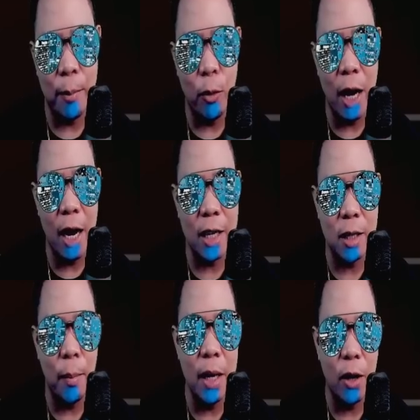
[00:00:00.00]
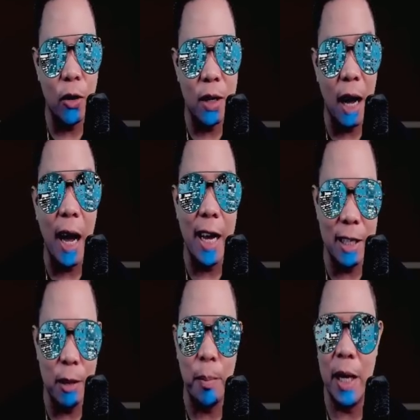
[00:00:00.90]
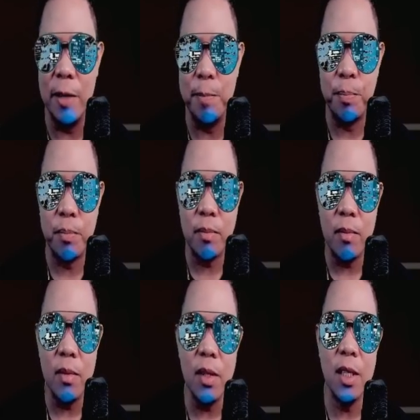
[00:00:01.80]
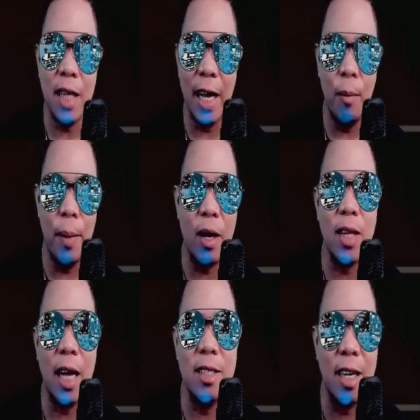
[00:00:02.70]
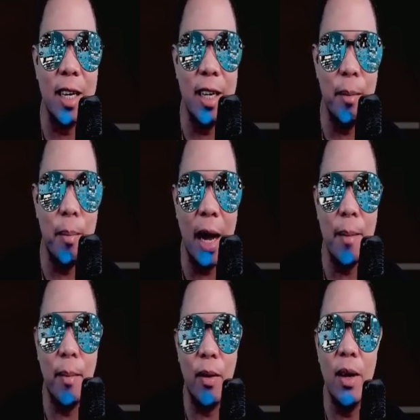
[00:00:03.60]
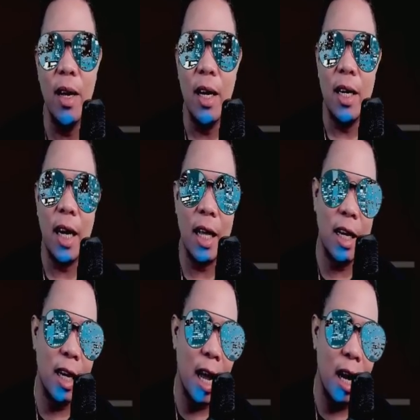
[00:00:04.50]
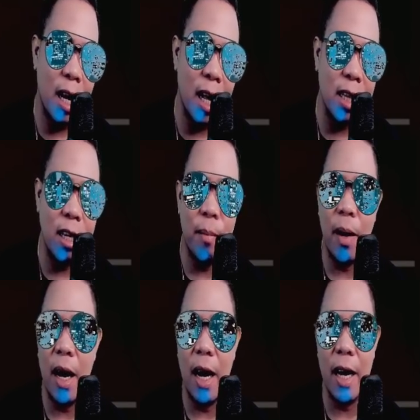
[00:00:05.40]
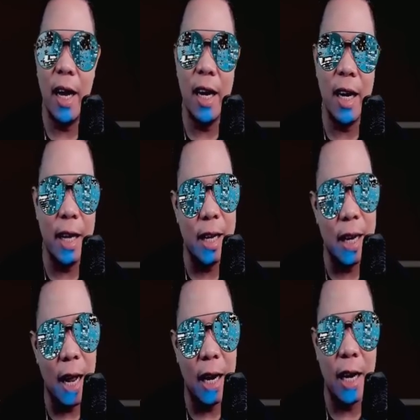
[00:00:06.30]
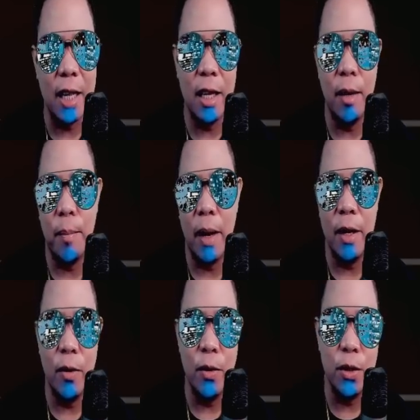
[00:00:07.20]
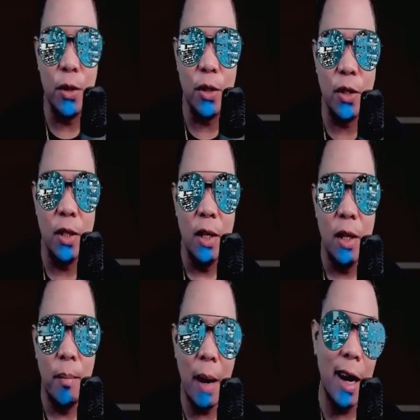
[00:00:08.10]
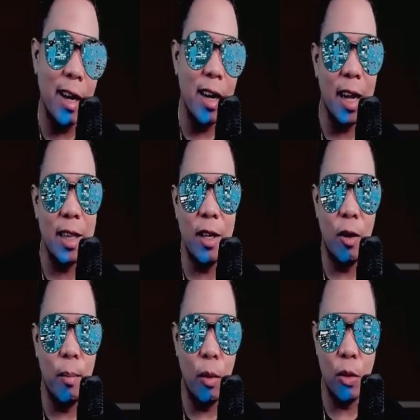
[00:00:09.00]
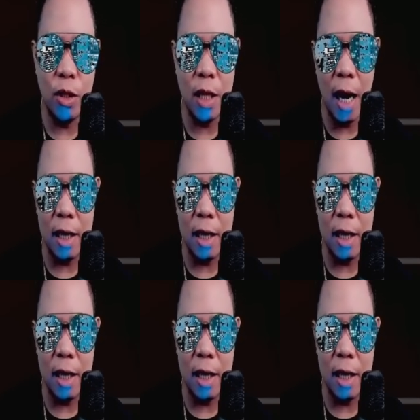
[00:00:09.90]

mula lang sa malikot na kaisipan tayo, meron tayong sariling Bible, nakikilala natin ng mga anghel, nakikilala natin ng Panginoong Diyos malay natin no, bukod sa